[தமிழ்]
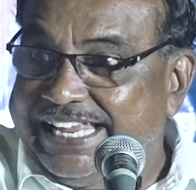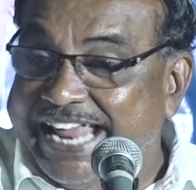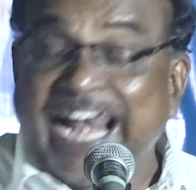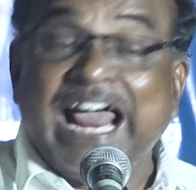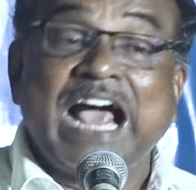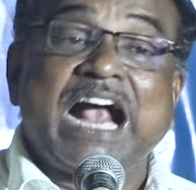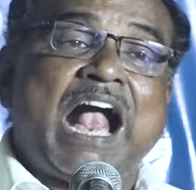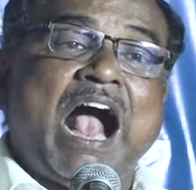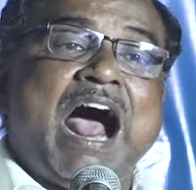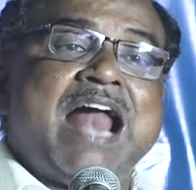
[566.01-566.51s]

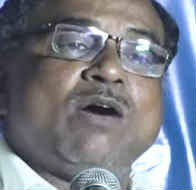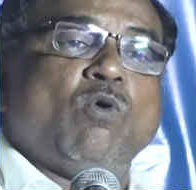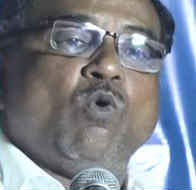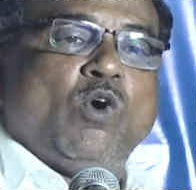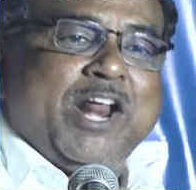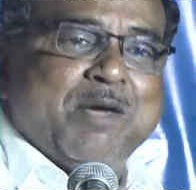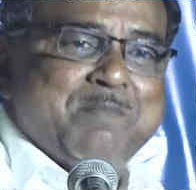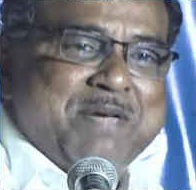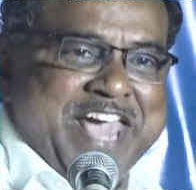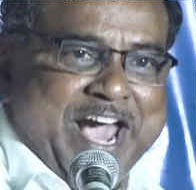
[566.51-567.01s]
எனக்கான
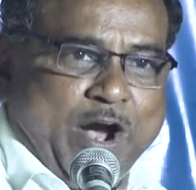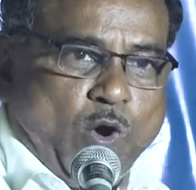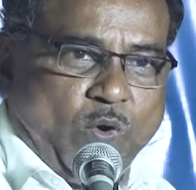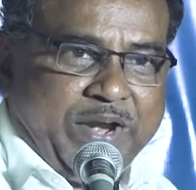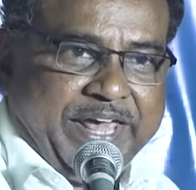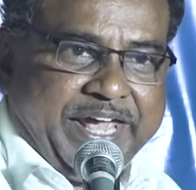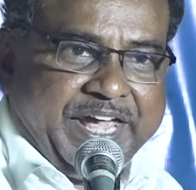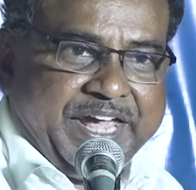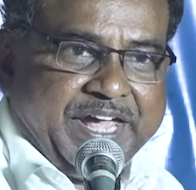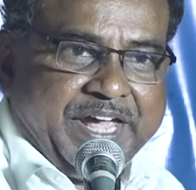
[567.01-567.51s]
உரிமையை
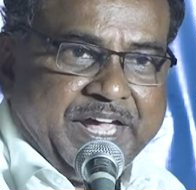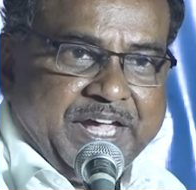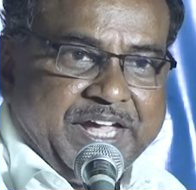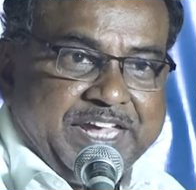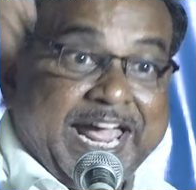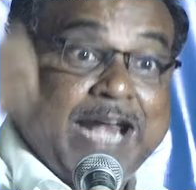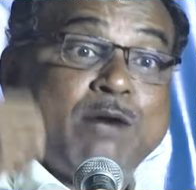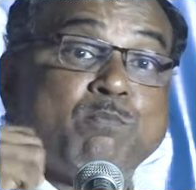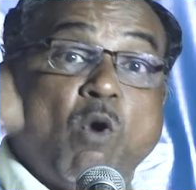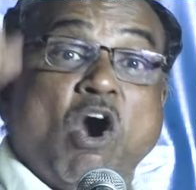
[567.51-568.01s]
கொடு
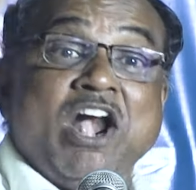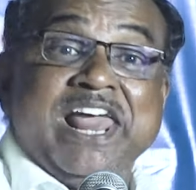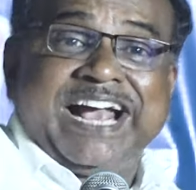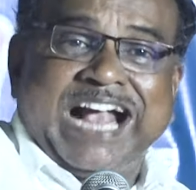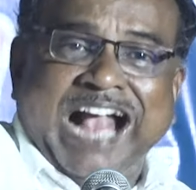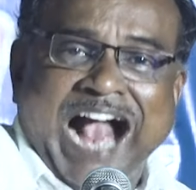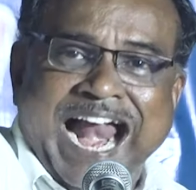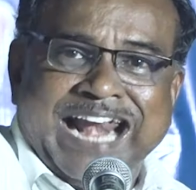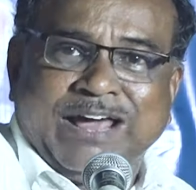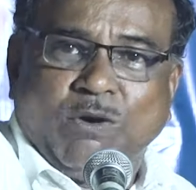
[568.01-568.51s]
என்
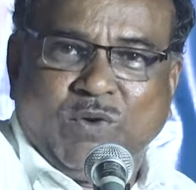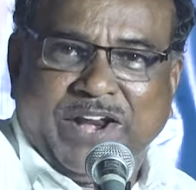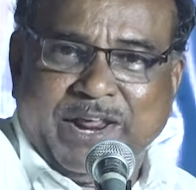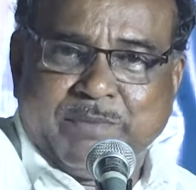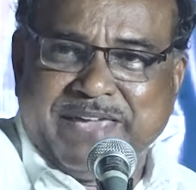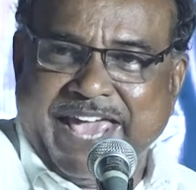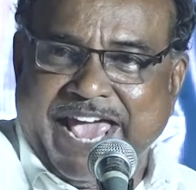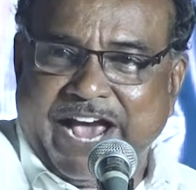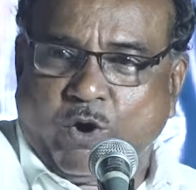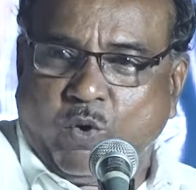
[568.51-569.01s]
மொழிக்கான
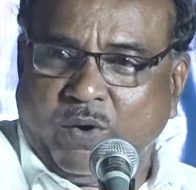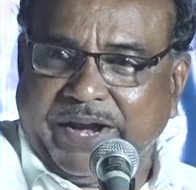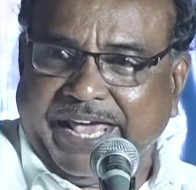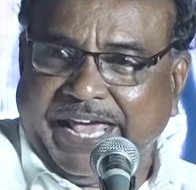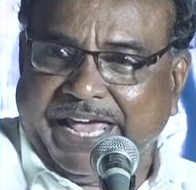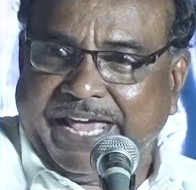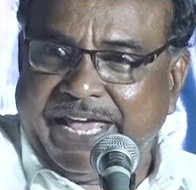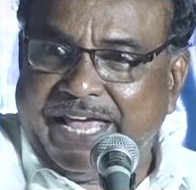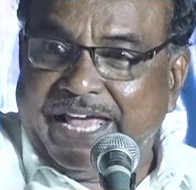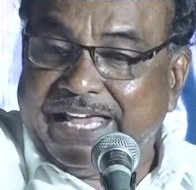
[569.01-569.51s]
உரிமையை கொடு
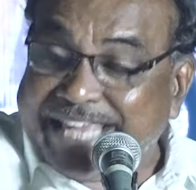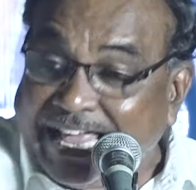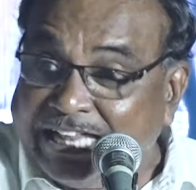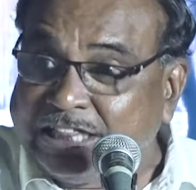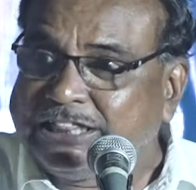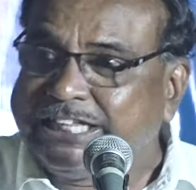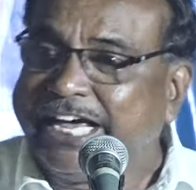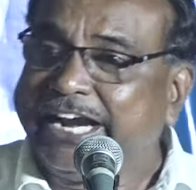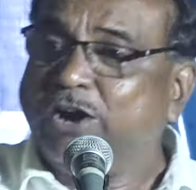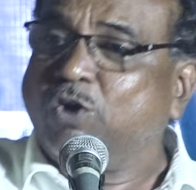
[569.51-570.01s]

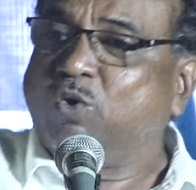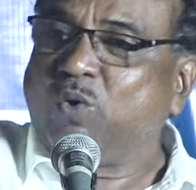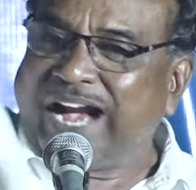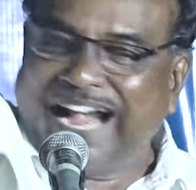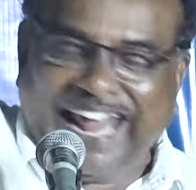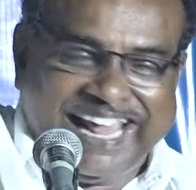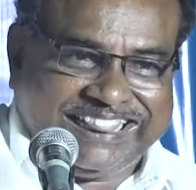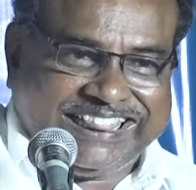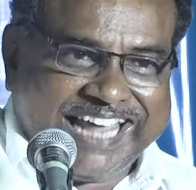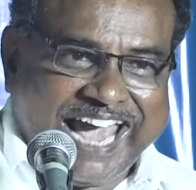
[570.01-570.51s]
என்
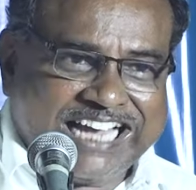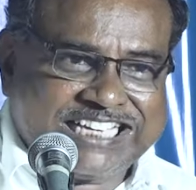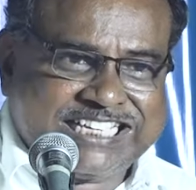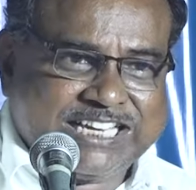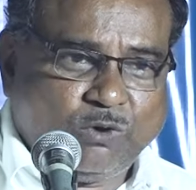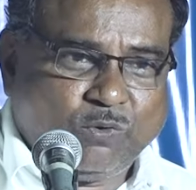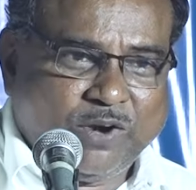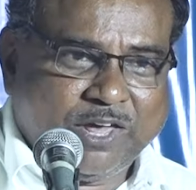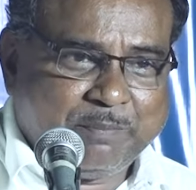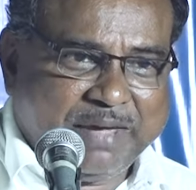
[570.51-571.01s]
திருக்குறளை தேச
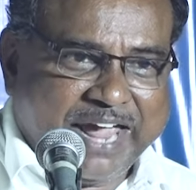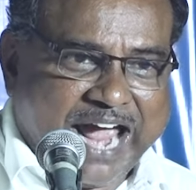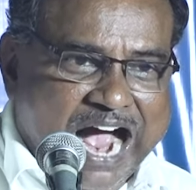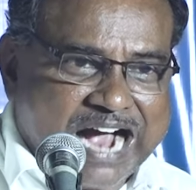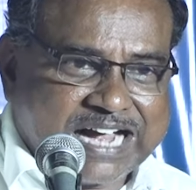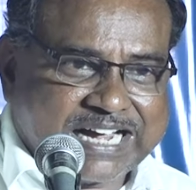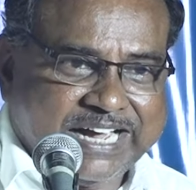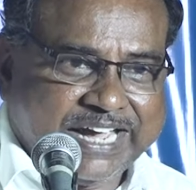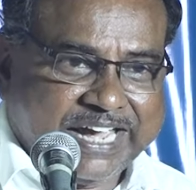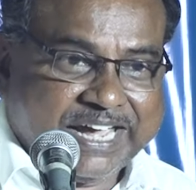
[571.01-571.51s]

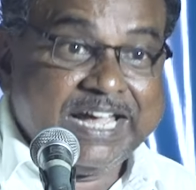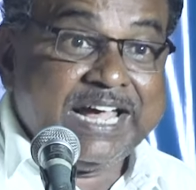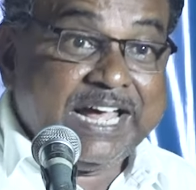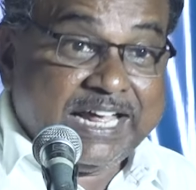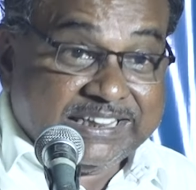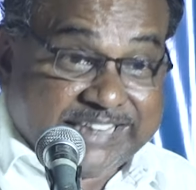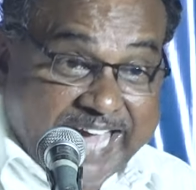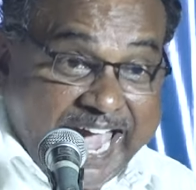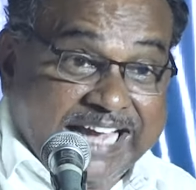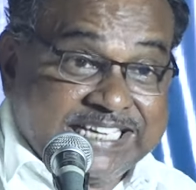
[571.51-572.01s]
உரிமையாக்கு
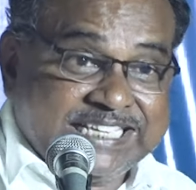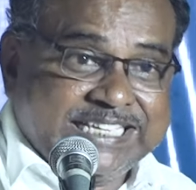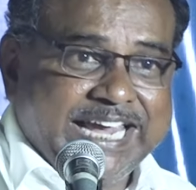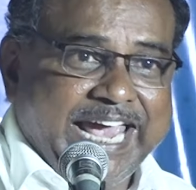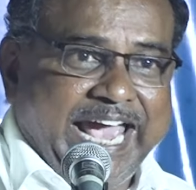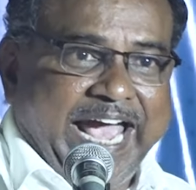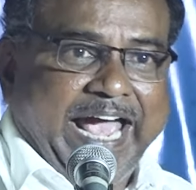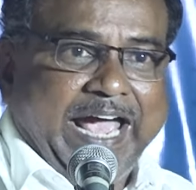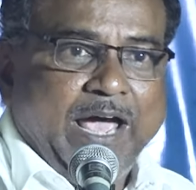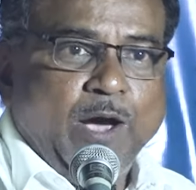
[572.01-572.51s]

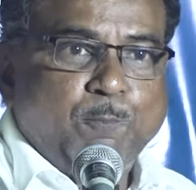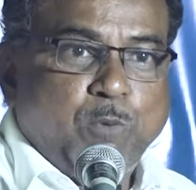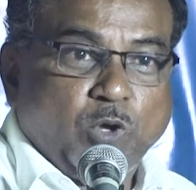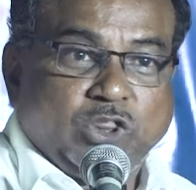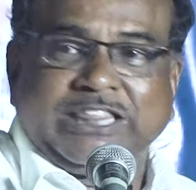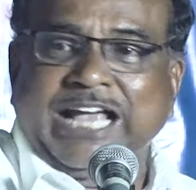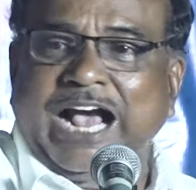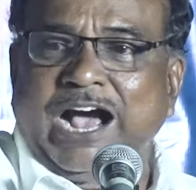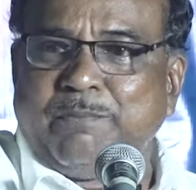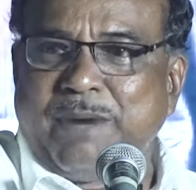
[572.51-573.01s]
தேசிய
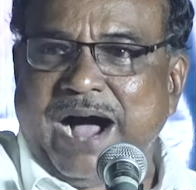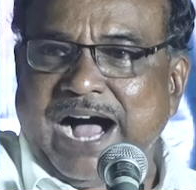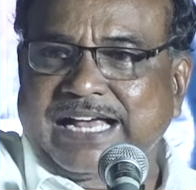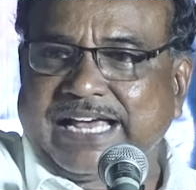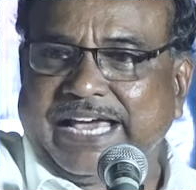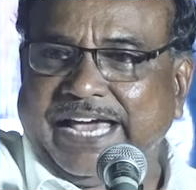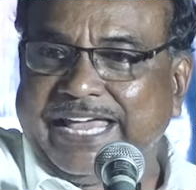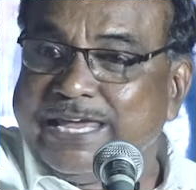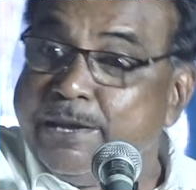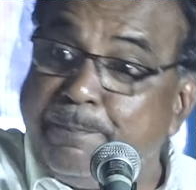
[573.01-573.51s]

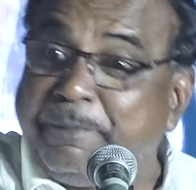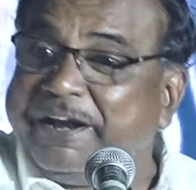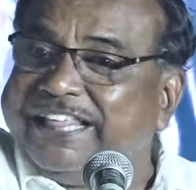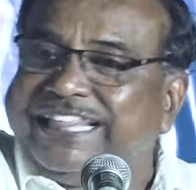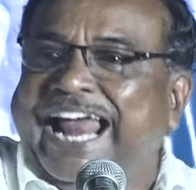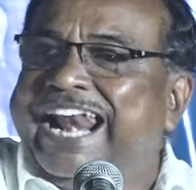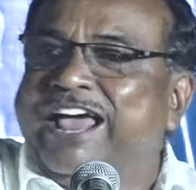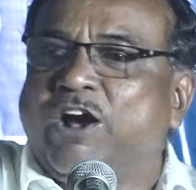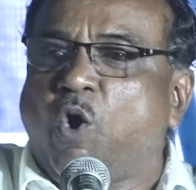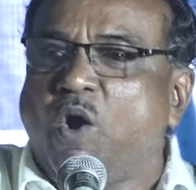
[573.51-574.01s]
புத்தகமாக்கு
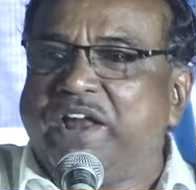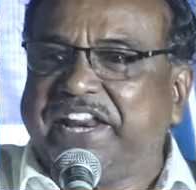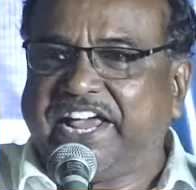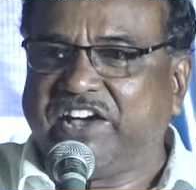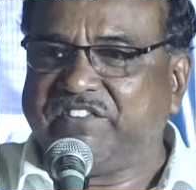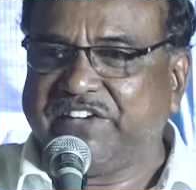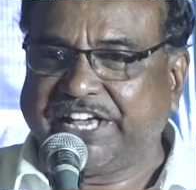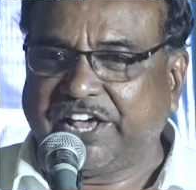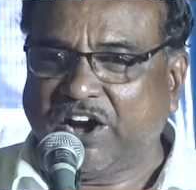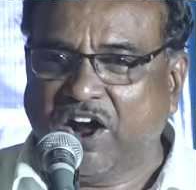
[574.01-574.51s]
இப்படித்தான
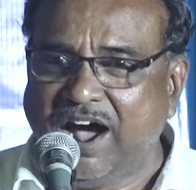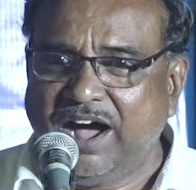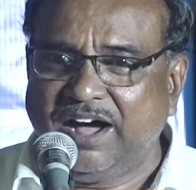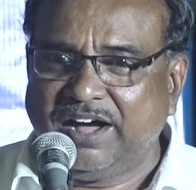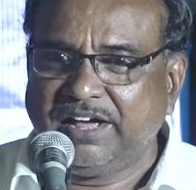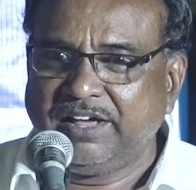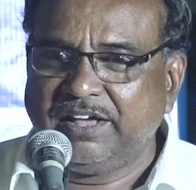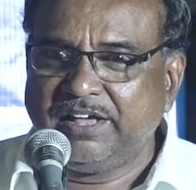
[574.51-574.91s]
கோரிக்கை வைக்கிறோம்